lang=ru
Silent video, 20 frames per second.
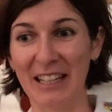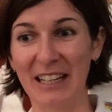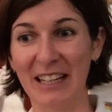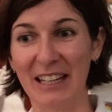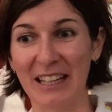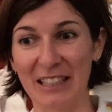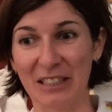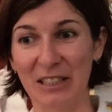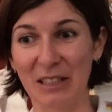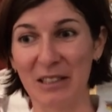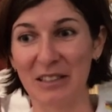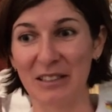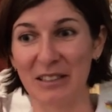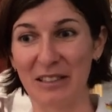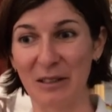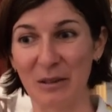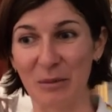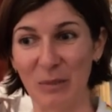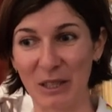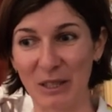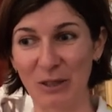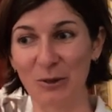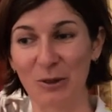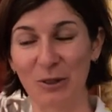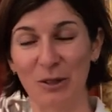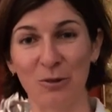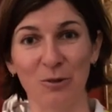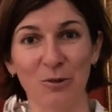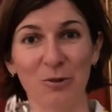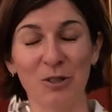этот э, матерый
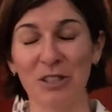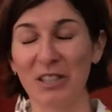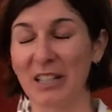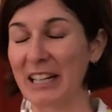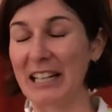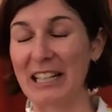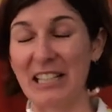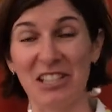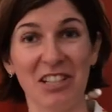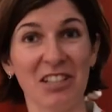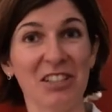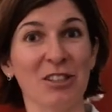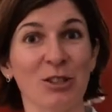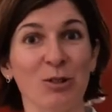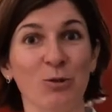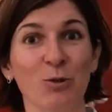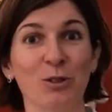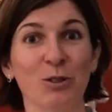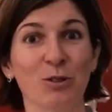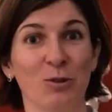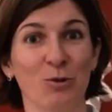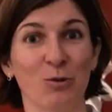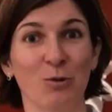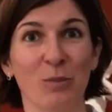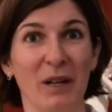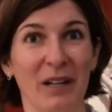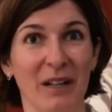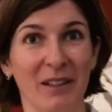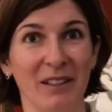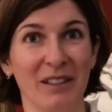художник окончательно сходит с
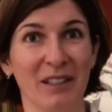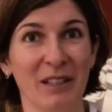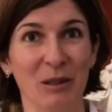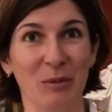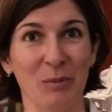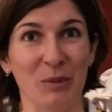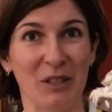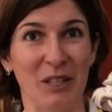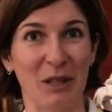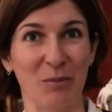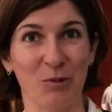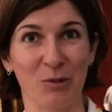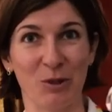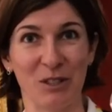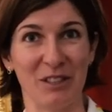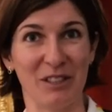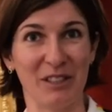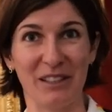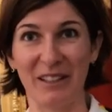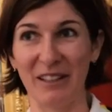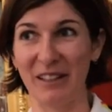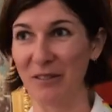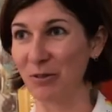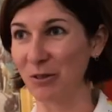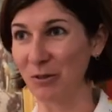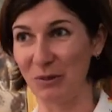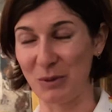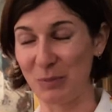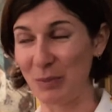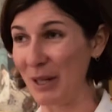ума, потому что
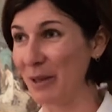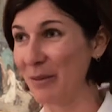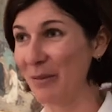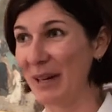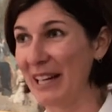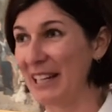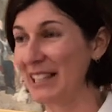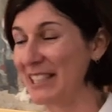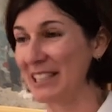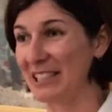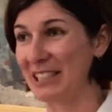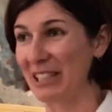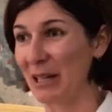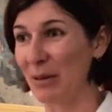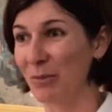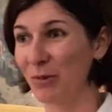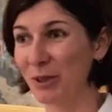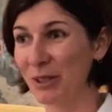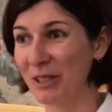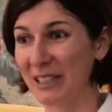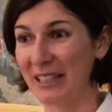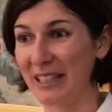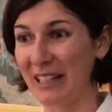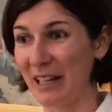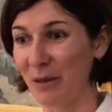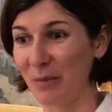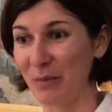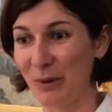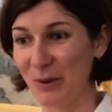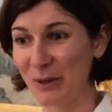он воспринимает эти работы
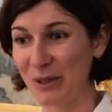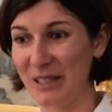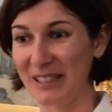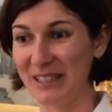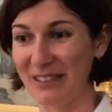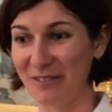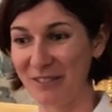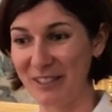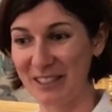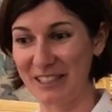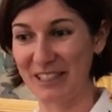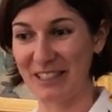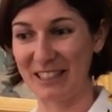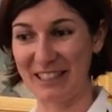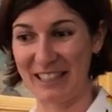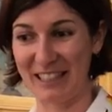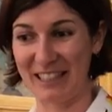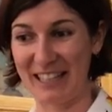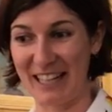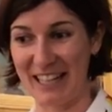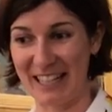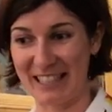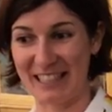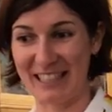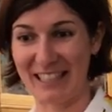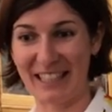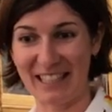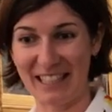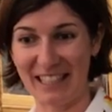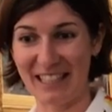как просто вытертые
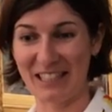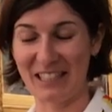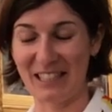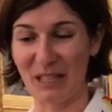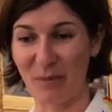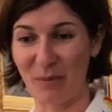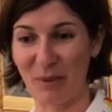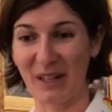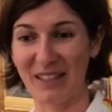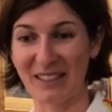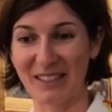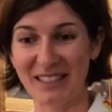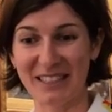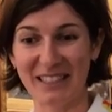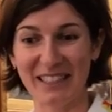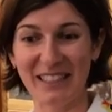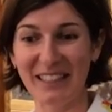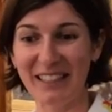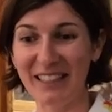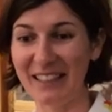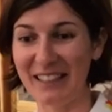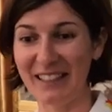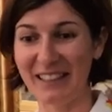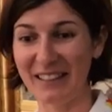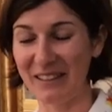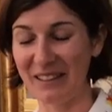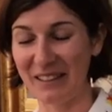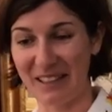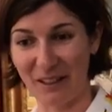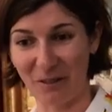грязные кисти об холсты
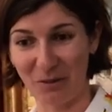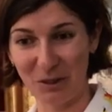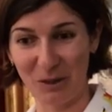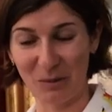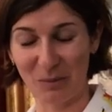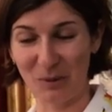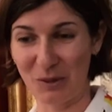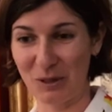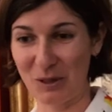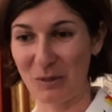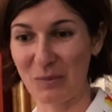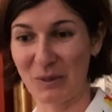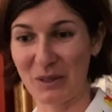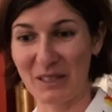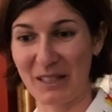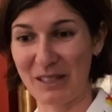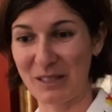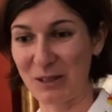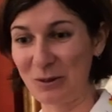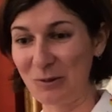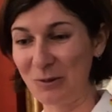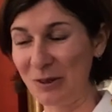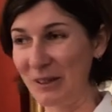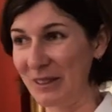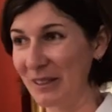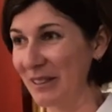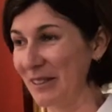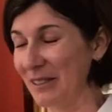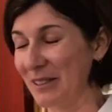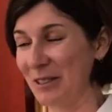и какое-то просто
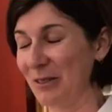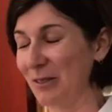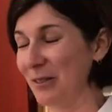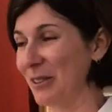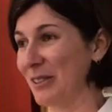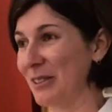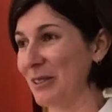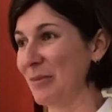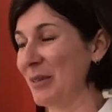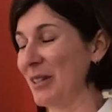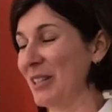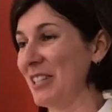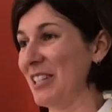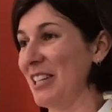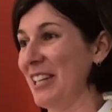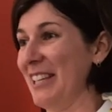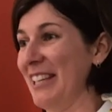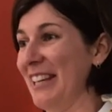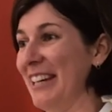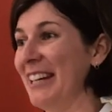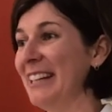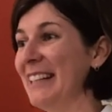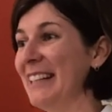безрассудное что-то изображение.